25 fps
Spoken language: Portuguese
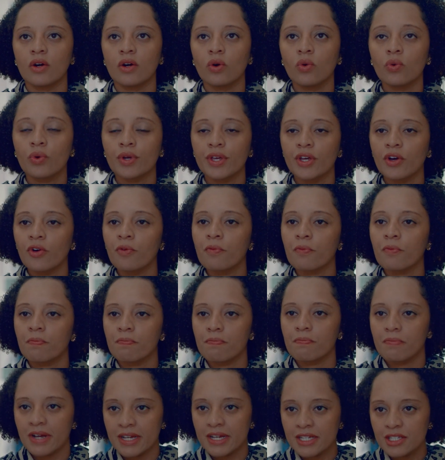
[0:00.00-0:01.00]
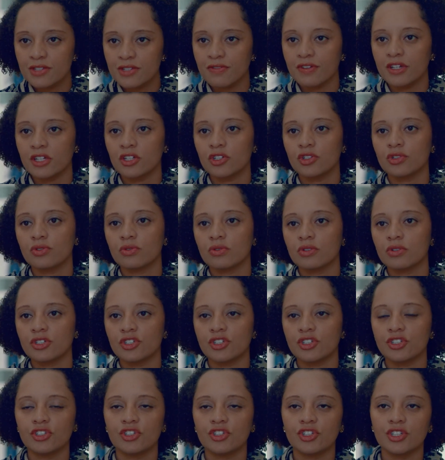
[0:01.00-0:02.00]
É, o que eu mais vejo
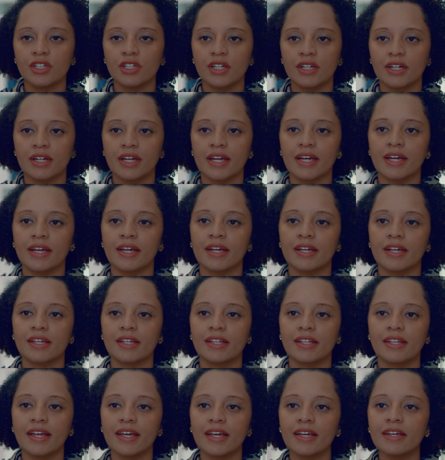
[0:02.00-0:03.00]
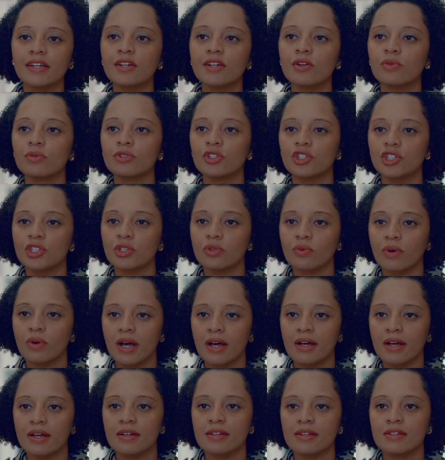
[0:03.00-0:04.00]
hoje em dia é que tem que
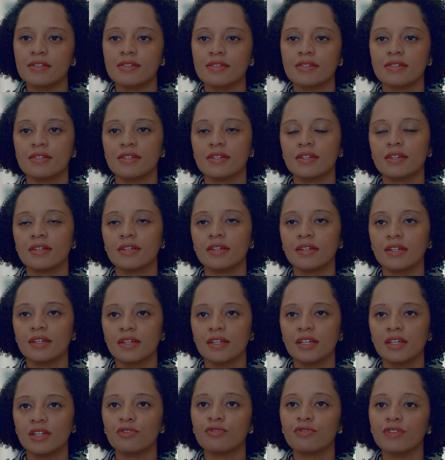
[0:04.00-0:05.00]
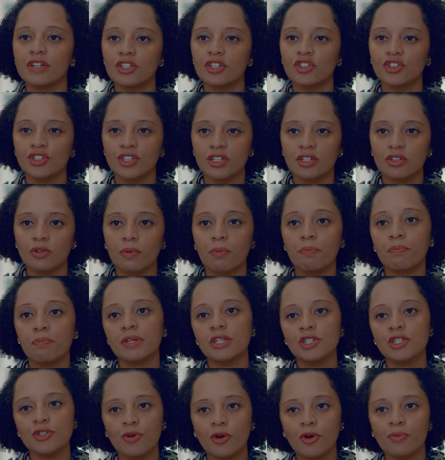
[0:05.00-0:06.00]
continuar se investindo,
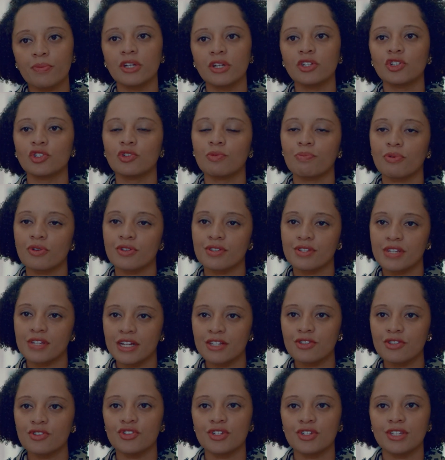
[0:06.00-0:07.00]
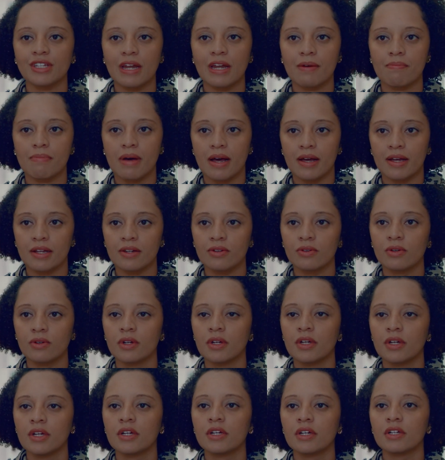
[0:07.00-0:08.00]
principalmente no processo de trabalho
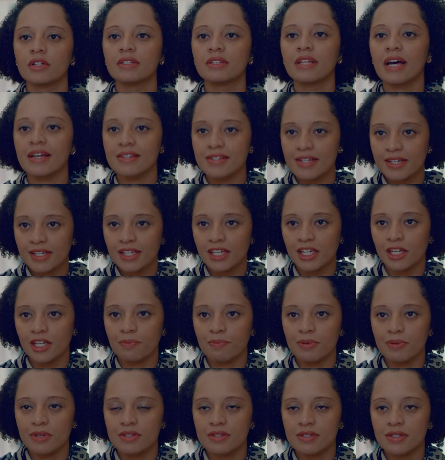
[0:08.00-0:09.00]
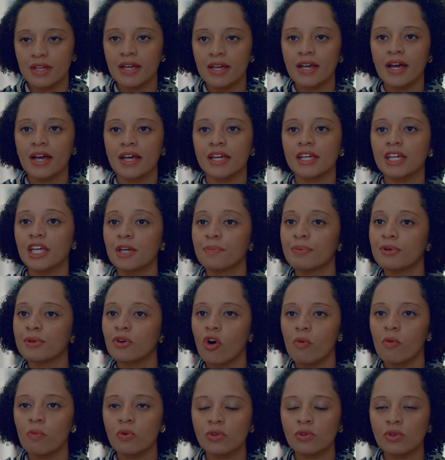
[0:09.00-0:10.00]
das equipes, né? A equipe
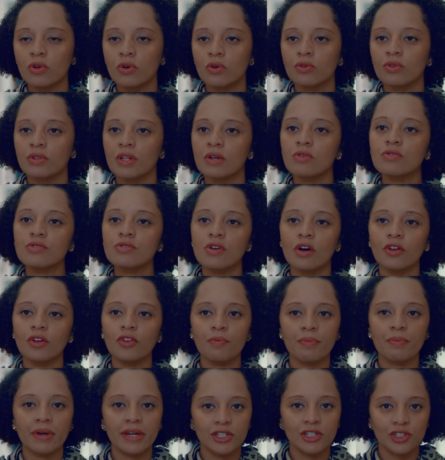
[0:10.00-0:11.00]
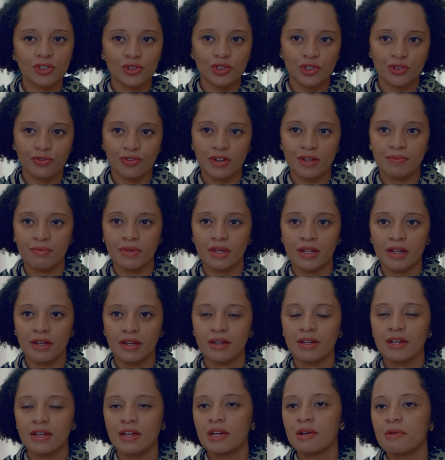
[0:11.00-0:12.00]
como um todo, não só do médico de
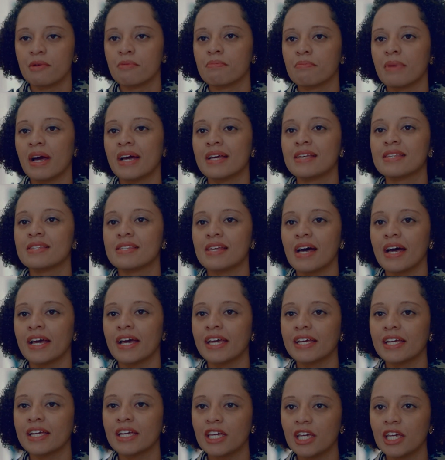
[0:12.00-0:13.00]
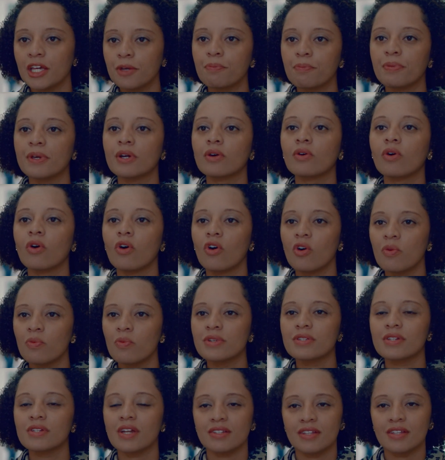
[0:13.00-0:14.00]
família, mas a equipe
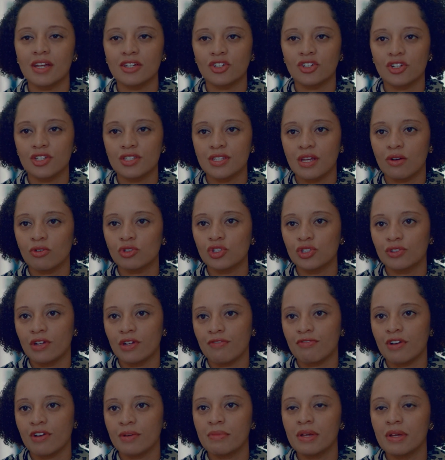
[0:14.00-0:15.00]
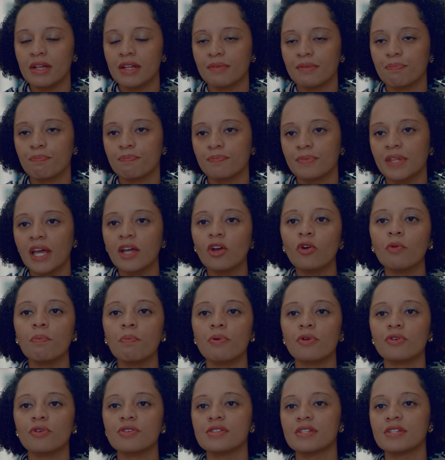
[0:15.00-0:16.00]
como estratégia de saúde da família tem um
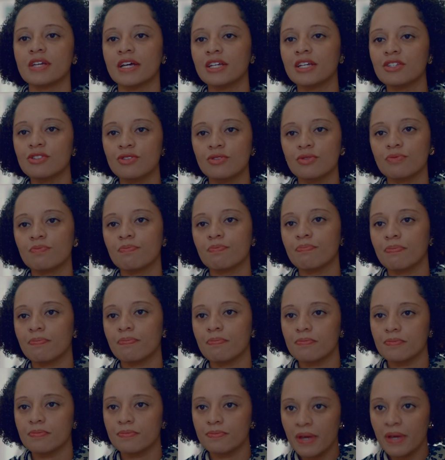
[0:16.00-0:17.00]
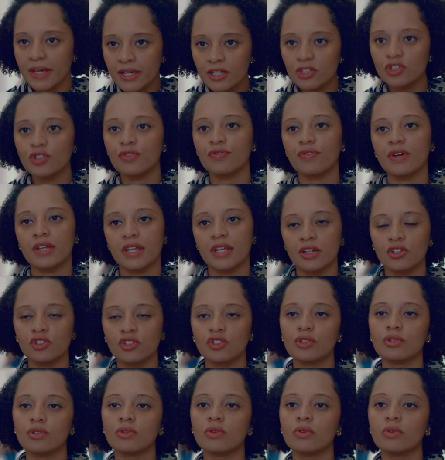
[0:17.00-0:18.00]
processo bem
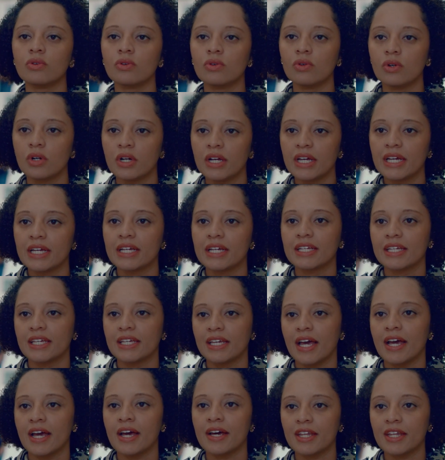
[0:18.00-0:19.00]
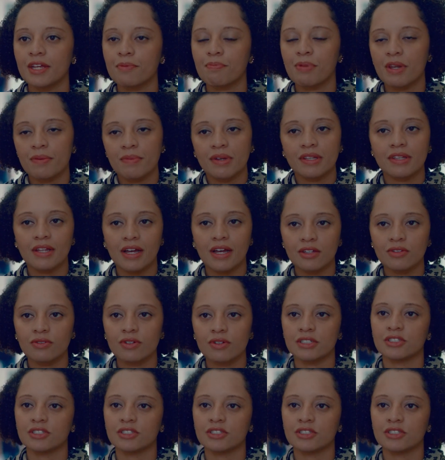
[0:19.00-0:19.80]
diferente do que era implementado